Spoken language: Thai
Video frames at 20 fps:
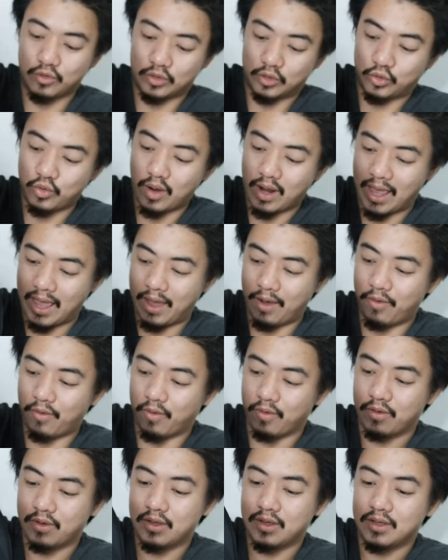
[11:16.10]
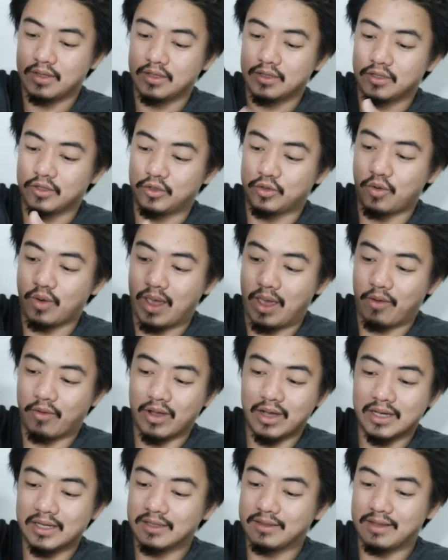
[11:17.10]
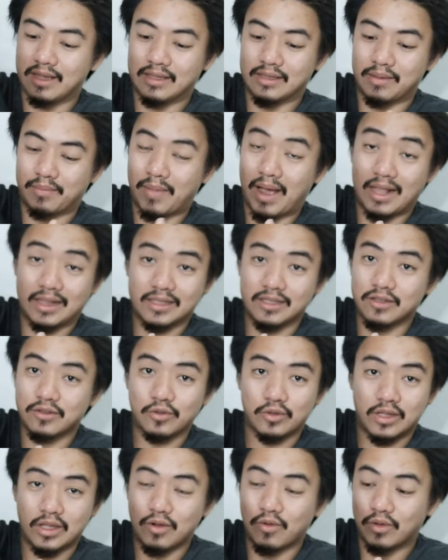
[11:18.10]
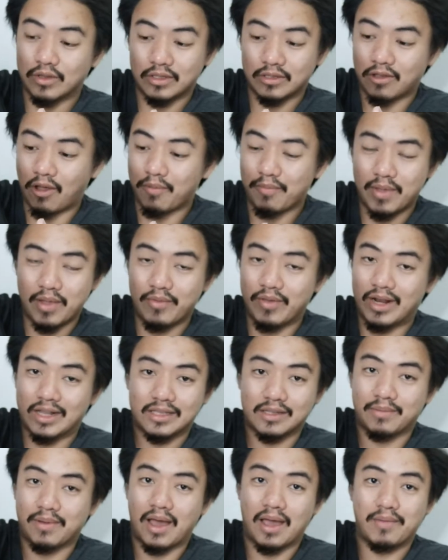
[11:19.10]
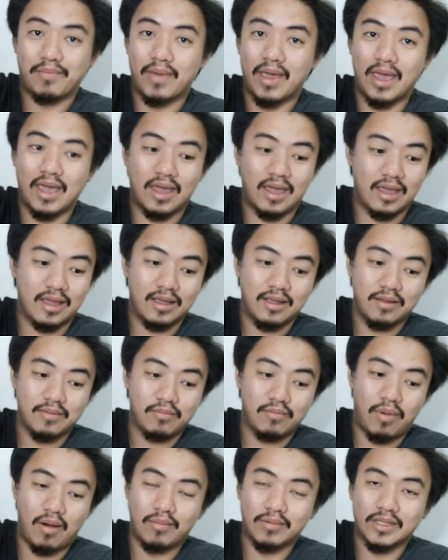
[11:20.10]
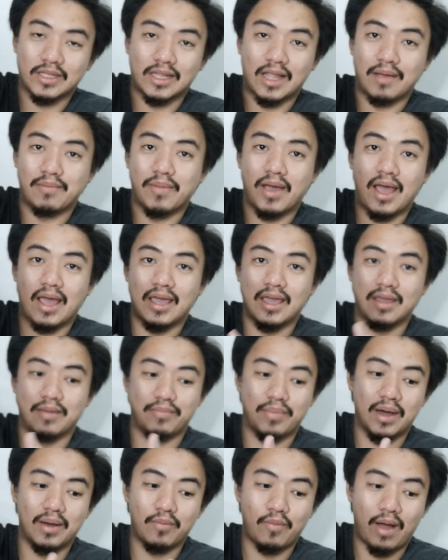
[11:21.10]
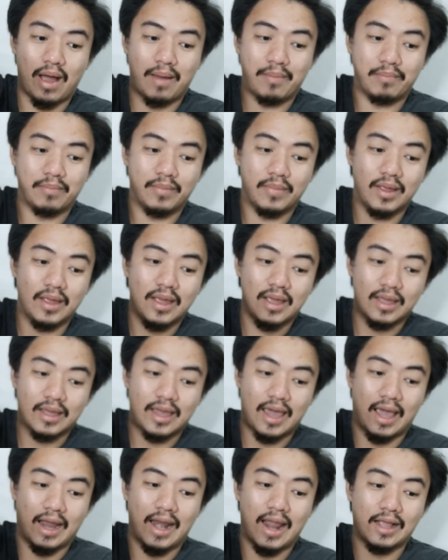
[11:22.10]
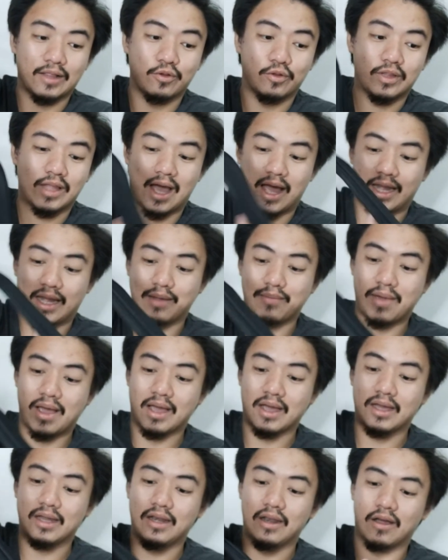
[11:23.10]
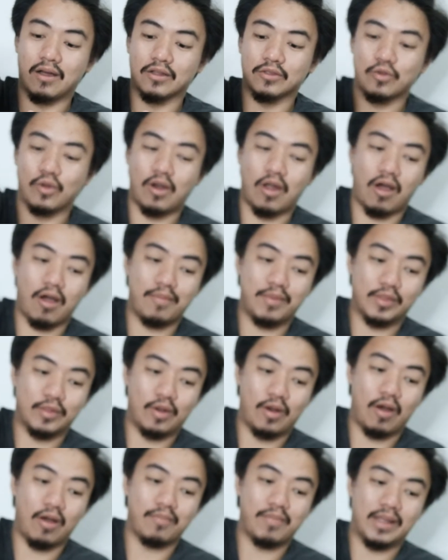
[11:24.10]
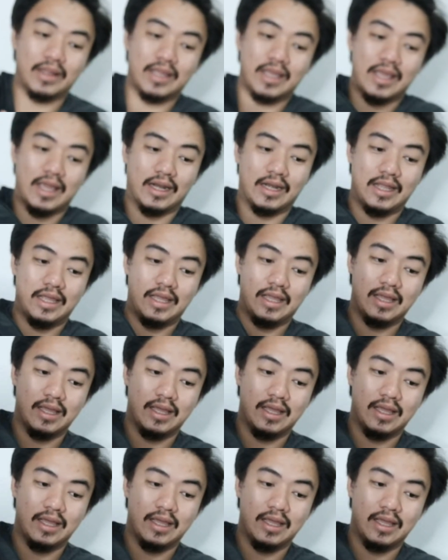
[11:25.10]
วนช่วงเอวช่วงเอวก็คือสิ่งสำคัญที่สุดที่ควรจะต้องมีเวลาสะพายเป้เพราะมันจะทำให้เพิ่มความแข็งแรงทนทานได้มากขึ้น แล้วก็ตัวล็อกก็เป็นตัวล็อกพลาสติกอย่างดี